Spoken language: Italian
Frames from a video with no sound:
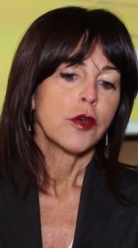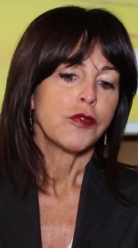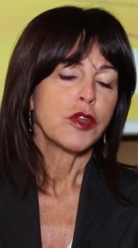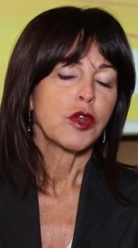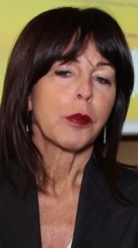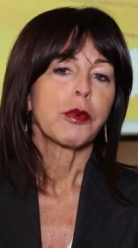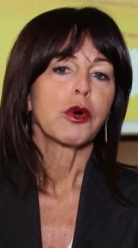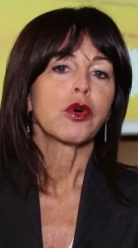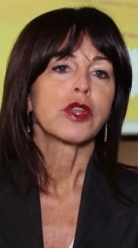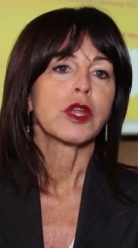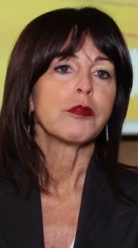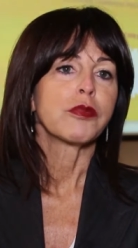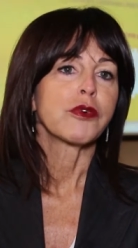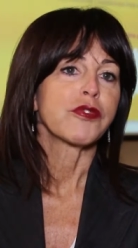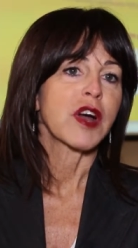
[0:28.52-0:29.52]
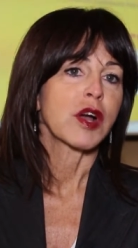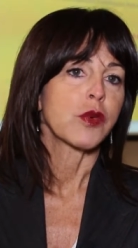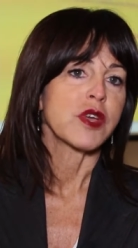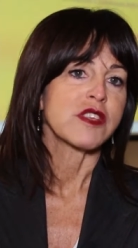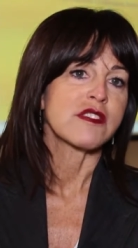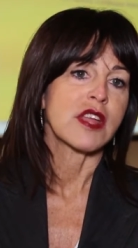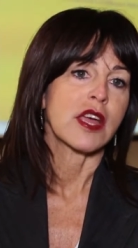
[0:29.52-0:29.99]
Fino a poco tempo fa
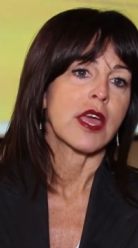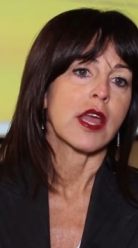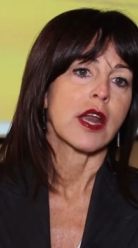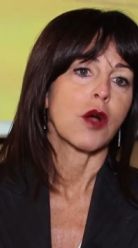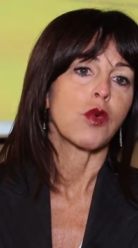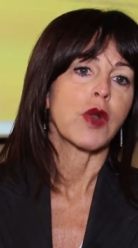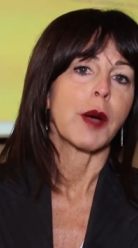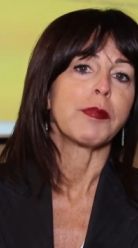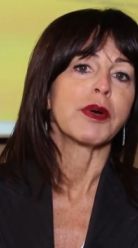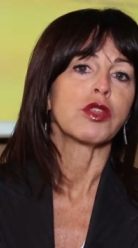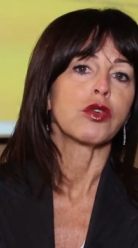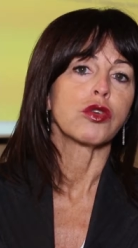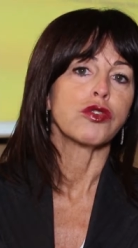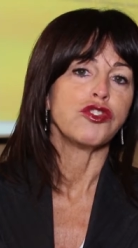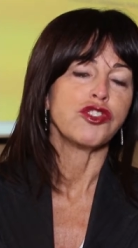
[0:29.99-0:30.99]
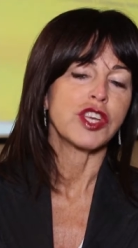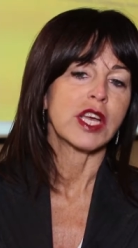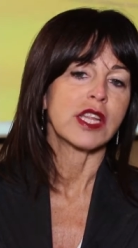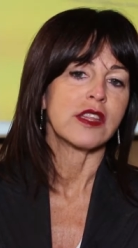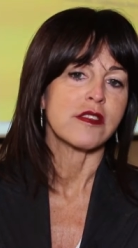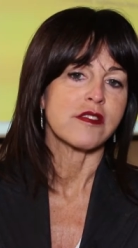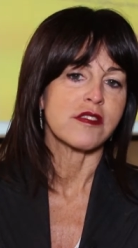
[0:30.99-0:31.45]
questa era una
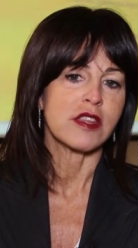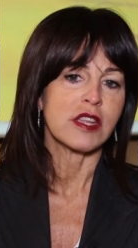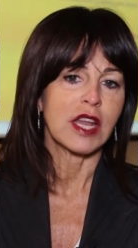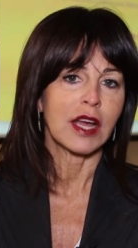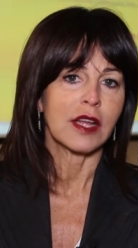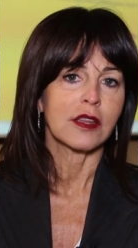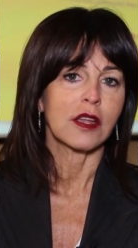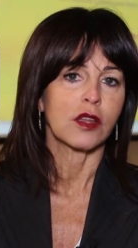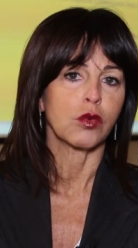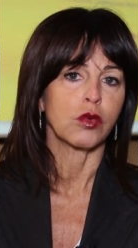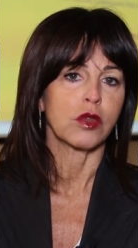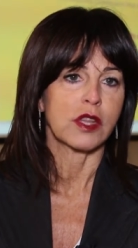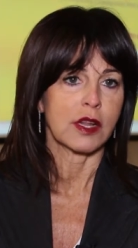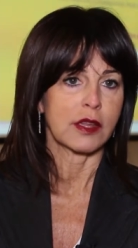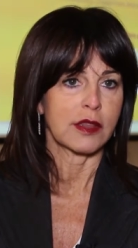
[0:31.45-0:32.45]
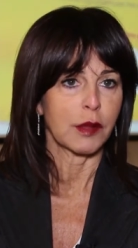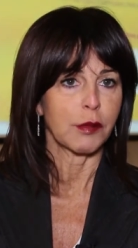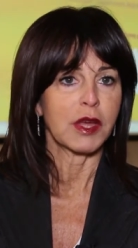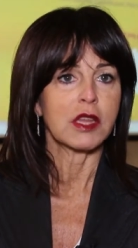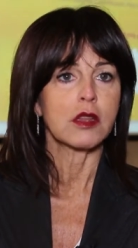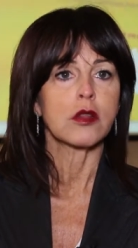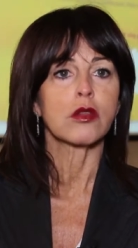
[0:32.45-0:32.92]
patologia destinata ad un
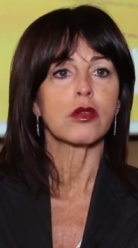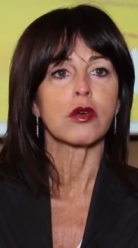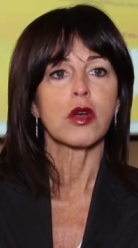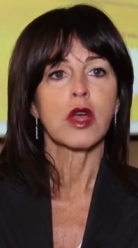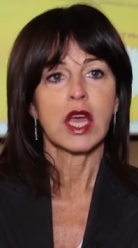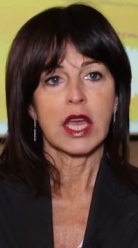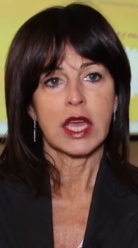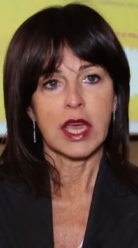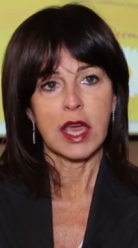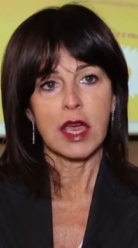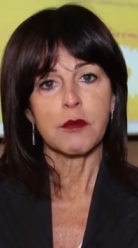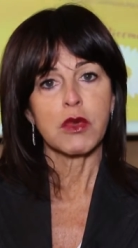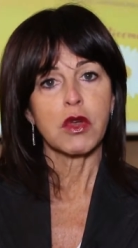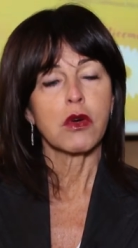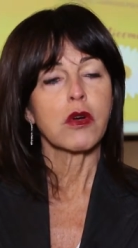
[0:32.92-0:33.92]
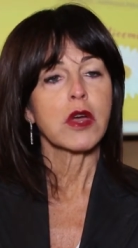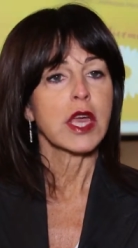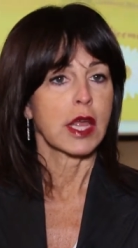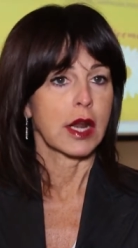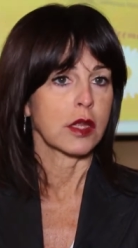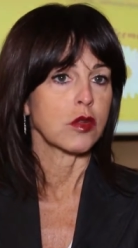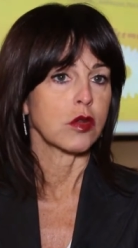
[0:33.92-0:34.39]
trattamento chemio
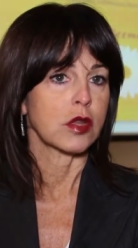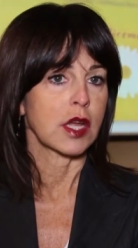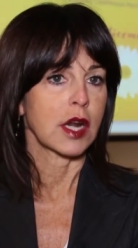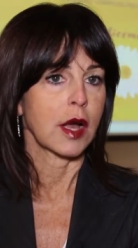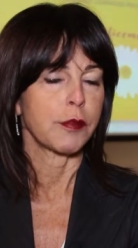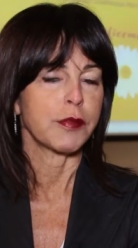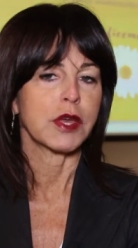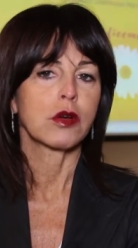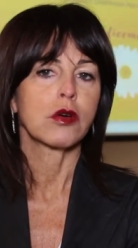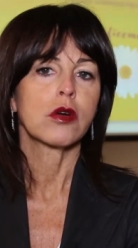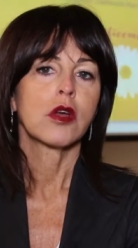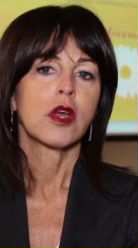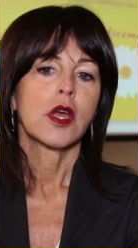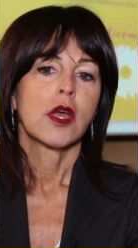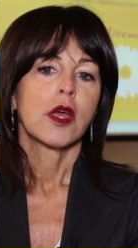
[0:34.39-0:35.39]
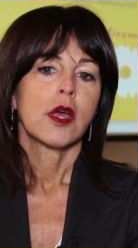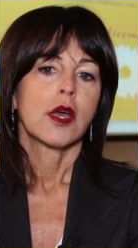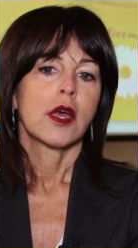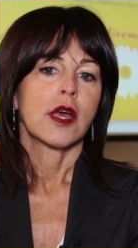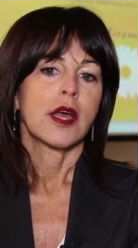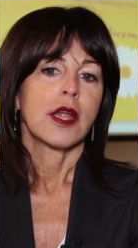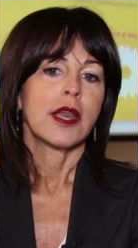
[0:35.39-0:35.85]
e radioterapico,
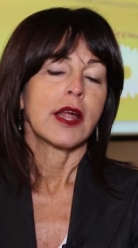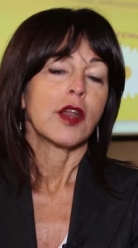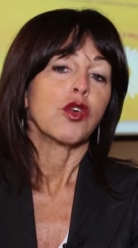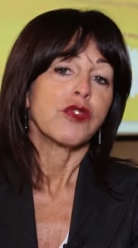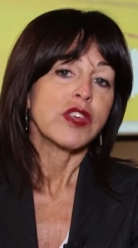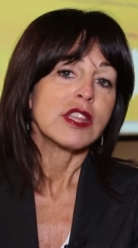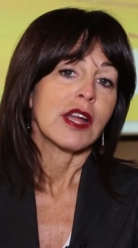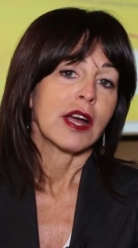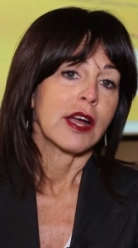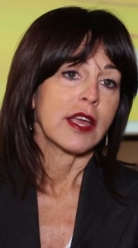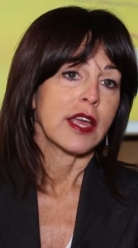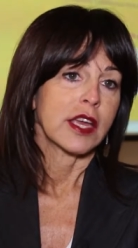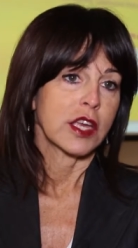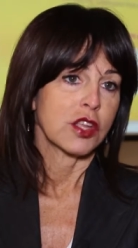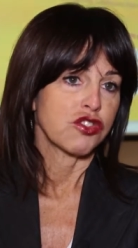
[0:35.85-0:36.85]
eh, la novità è